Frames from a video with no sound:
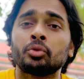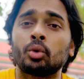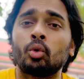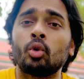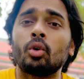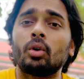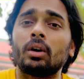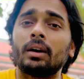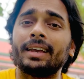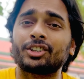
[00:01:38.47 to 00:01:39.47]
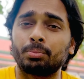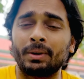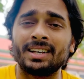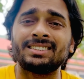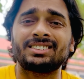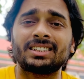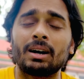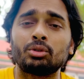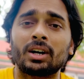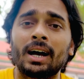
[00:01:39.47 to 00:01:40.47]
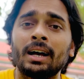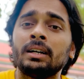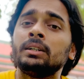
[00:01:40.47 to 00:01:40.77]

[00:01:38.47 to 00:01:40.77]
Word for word: तो वो एक्सपीरियंस था उनका